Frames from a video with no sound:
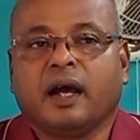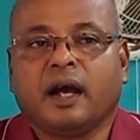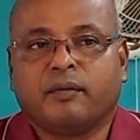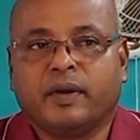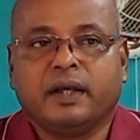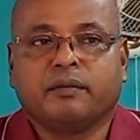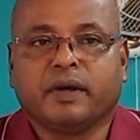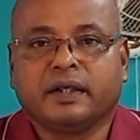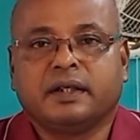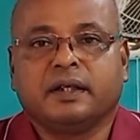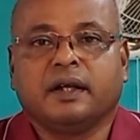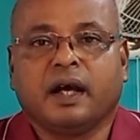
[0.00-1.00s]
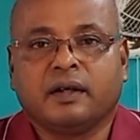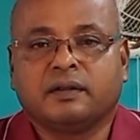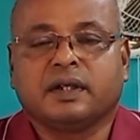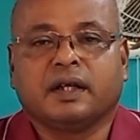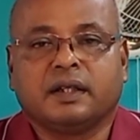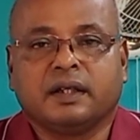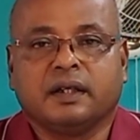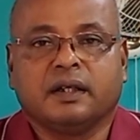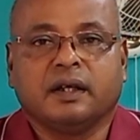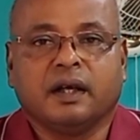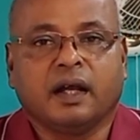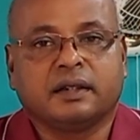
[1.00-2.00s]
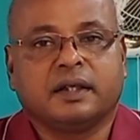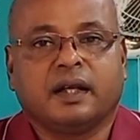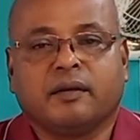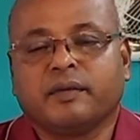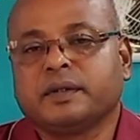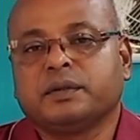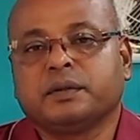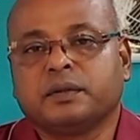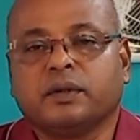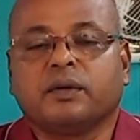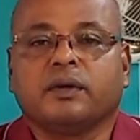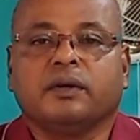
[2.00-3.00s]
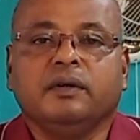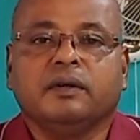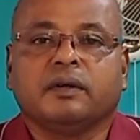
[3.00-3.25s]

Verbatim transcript: আমরা এই মাছের আলোচনাতে আসার আমার সুযোগ হলো